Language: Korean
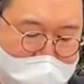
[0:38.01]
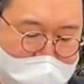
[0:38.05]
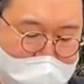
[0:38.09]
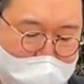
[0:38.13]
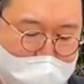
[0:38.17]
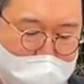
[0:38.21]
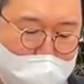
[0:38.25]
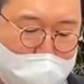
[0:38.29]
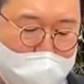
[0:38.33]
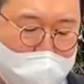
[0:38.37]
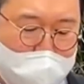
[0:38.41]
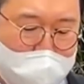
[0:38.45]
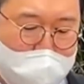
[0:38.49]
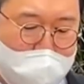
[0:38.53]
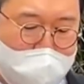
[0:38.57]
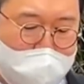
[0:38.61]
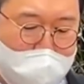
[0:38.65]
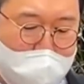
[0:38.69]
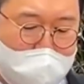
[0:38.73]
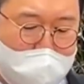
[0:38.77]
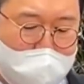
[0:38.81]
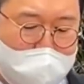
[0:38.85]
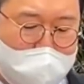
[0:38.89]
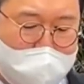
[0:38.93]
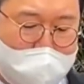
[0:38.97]
조국 전
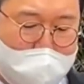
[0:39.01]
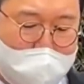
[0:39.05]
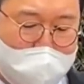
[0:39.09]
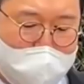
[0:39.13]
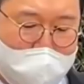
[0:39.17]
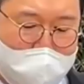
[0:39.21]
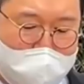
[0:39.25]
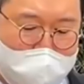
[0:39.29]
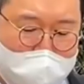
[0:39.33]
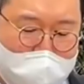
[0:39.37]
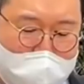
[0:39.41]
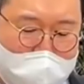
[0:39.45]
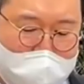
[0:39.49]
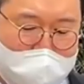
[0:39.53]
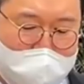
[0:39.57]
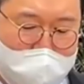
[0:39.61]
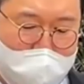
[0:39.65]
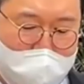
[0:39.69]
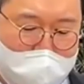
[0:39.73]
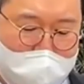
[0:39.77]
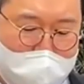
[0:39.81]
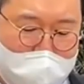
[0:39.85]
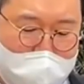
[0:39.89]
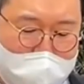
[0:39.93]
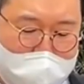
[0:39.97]
법무부 장관 부인
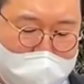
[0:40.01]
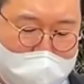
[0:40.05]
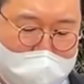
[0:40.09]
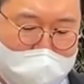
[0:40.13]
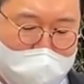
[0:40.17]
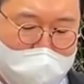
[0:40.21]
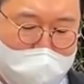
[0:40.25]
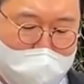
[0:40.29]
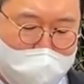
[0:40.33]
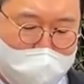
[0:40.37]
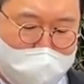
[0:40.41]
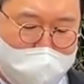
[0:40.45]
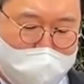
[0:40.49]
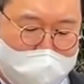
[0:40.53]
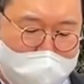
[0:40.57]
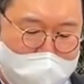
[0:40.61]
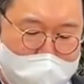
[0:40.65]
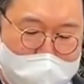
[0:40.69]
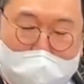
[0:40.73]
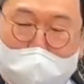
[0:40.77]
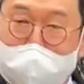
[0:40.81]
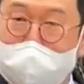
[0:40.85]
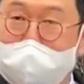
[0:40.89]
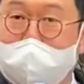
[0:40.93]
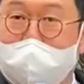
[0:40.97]
정경심 교수
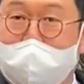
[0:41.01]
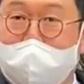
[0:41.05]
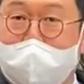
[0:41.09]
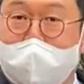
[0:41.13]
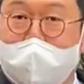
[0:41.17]
기소는